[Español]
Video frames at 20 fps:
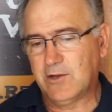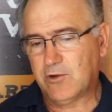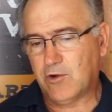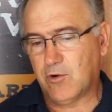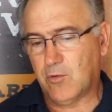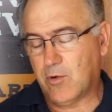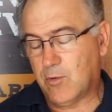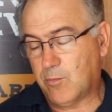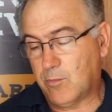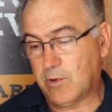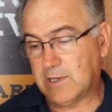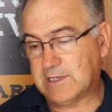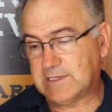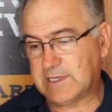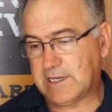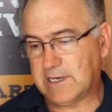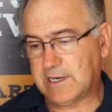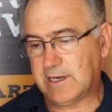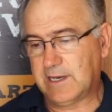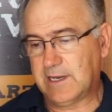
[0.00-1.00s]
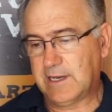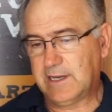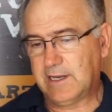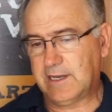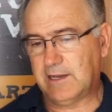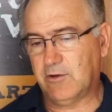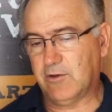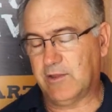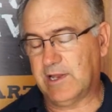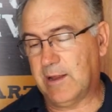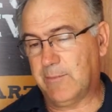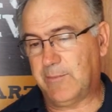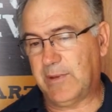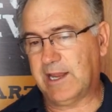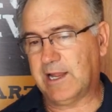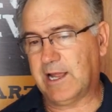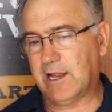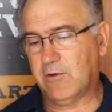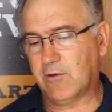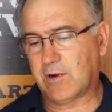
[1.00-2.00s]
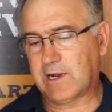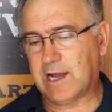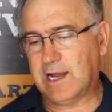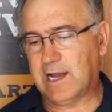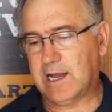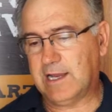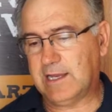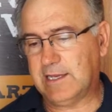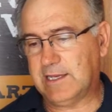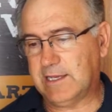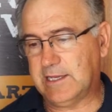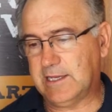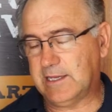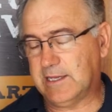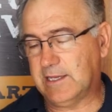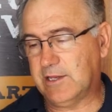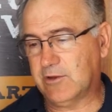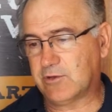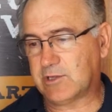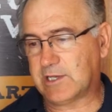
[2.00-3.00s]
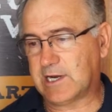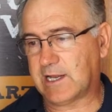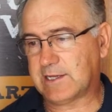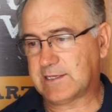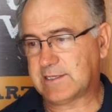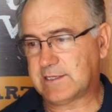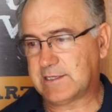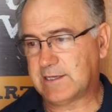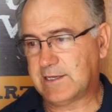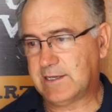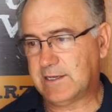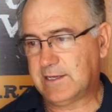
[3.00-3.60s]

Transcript: como puede ser lo de la pesca local y otras